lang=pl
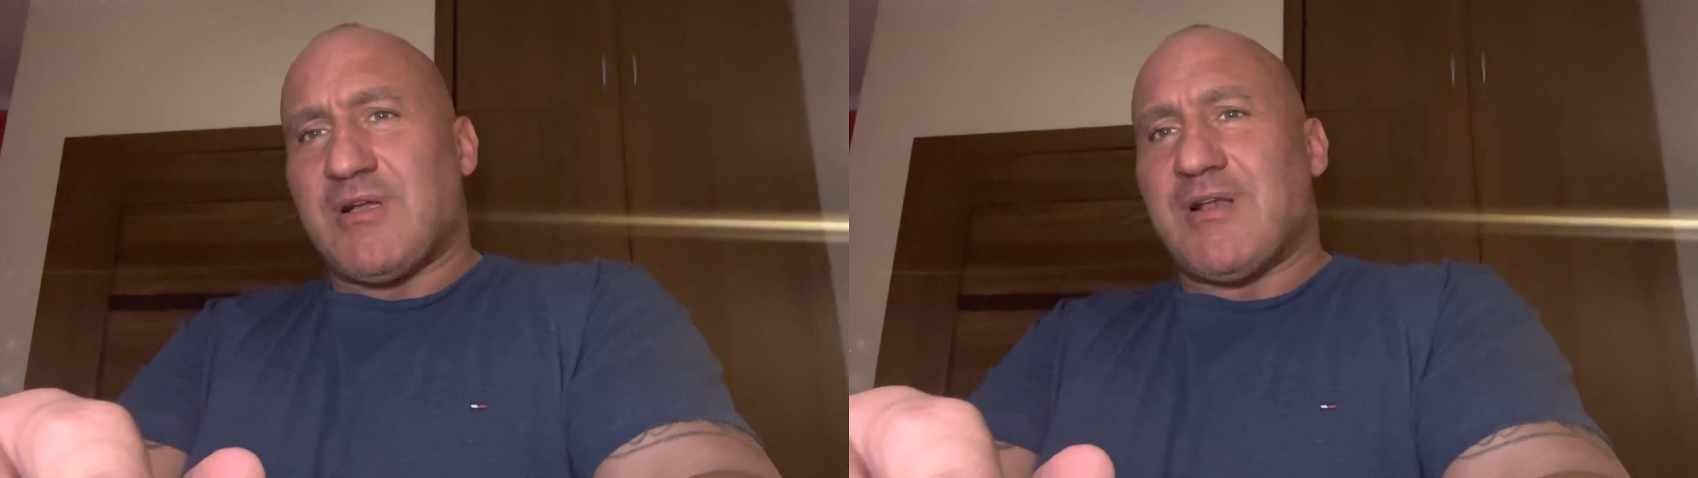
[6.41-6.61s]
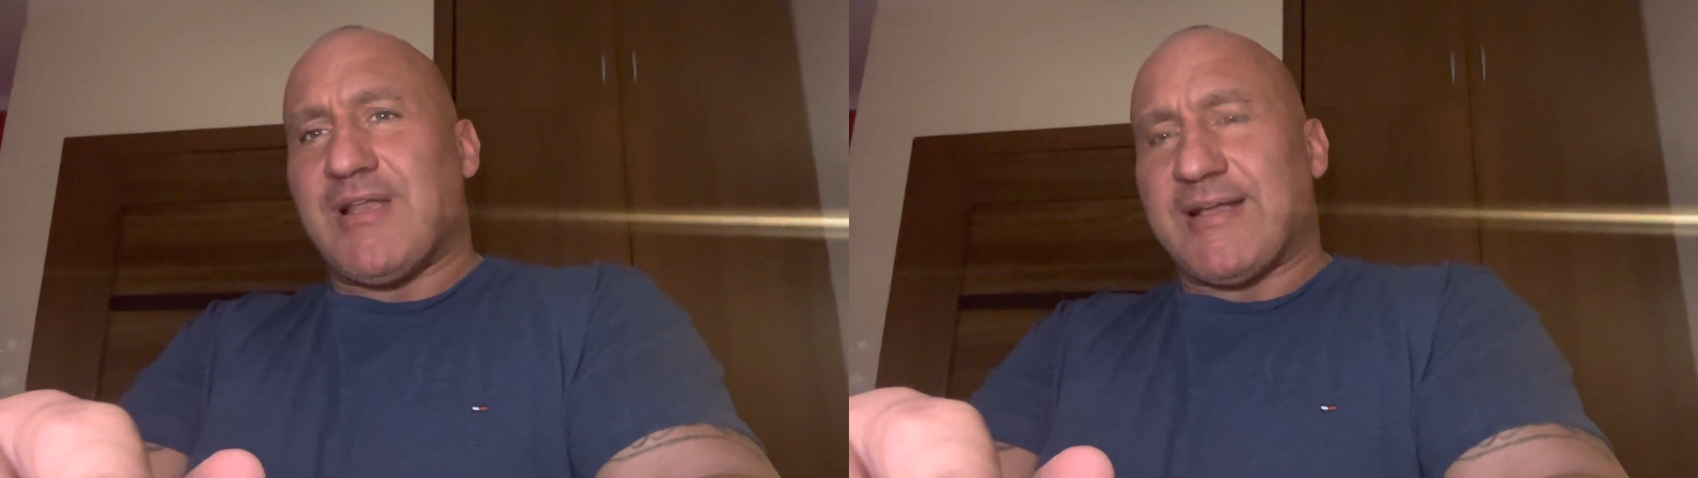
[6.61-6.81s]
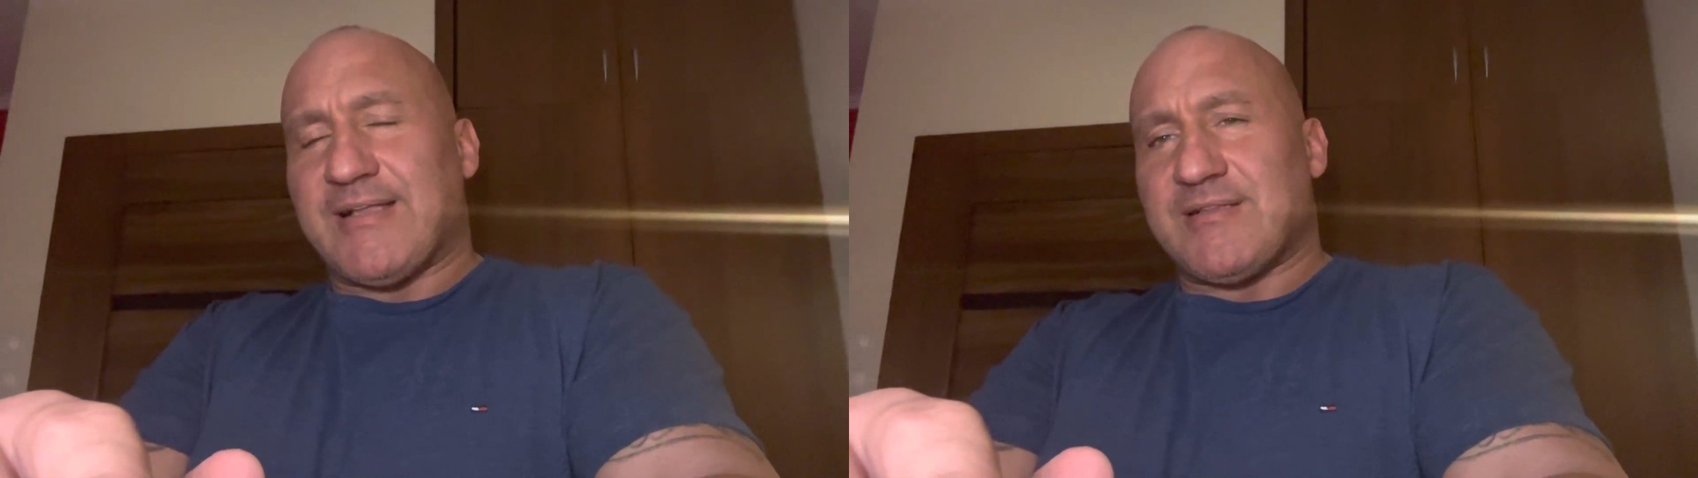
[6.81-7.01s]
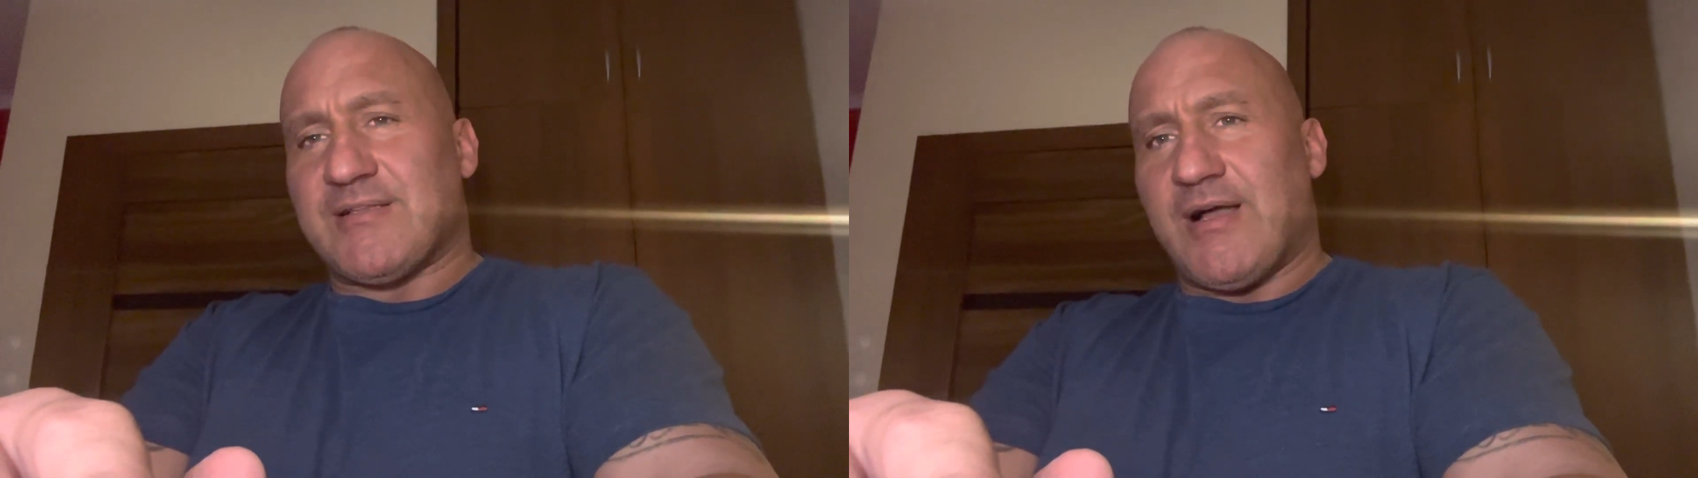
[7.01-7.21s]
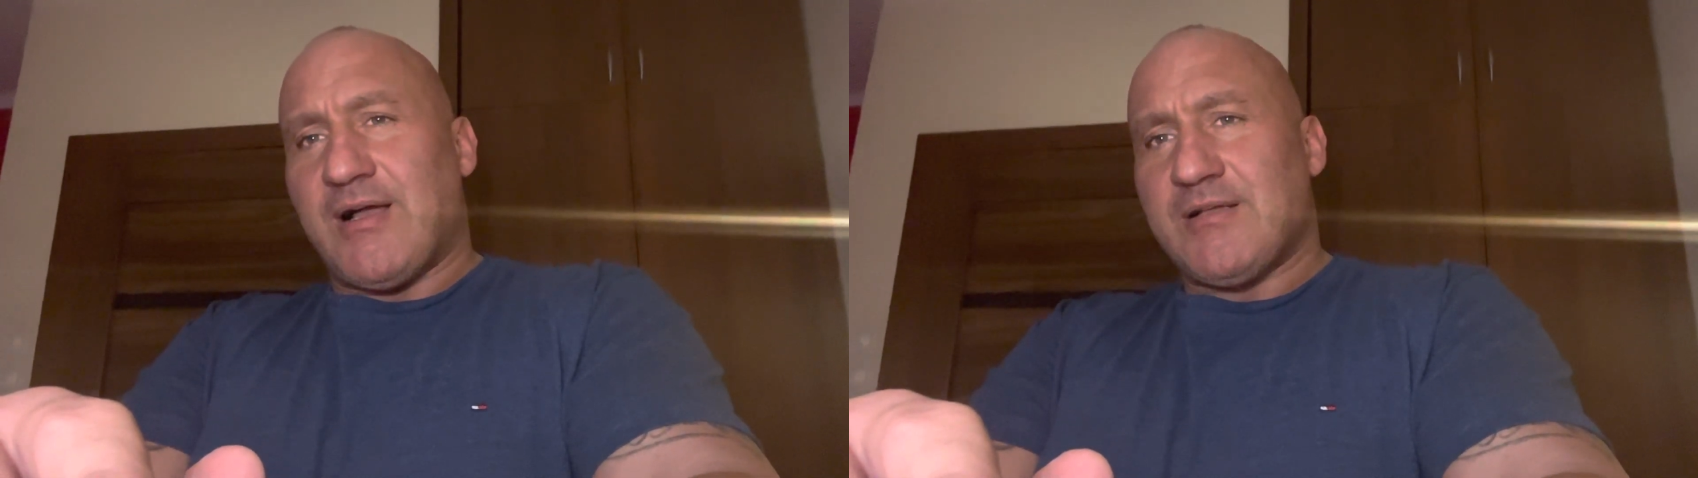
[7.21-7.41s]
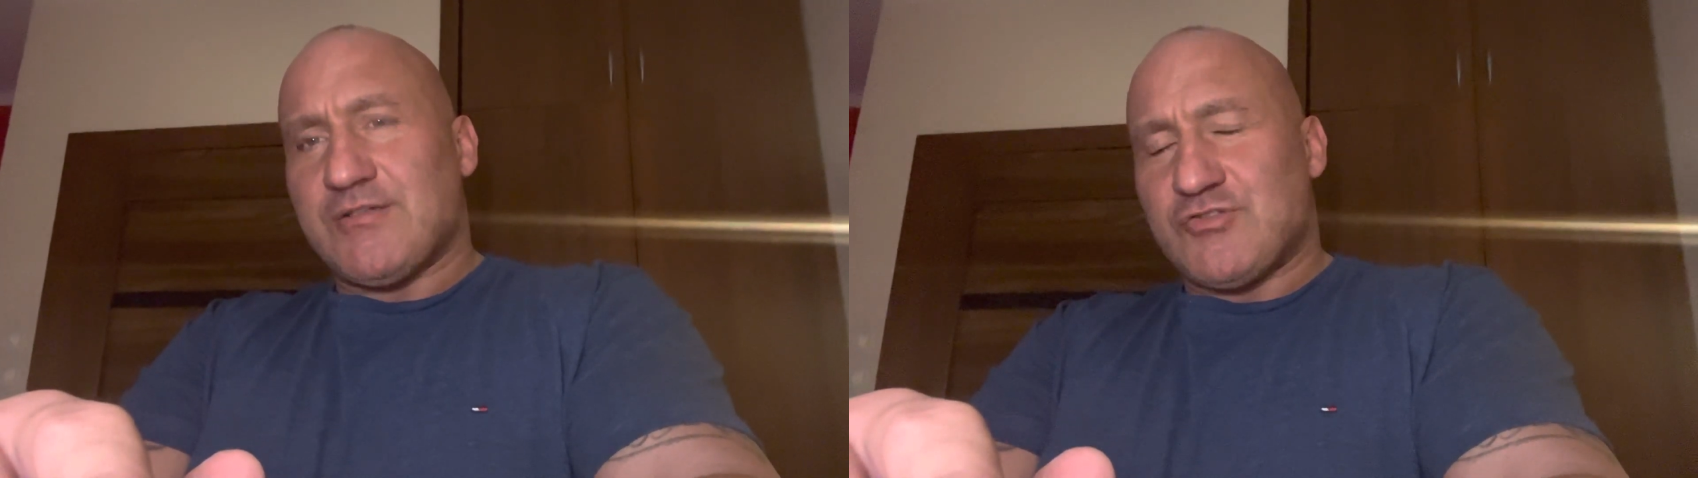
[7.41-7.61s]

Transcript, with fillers: legenda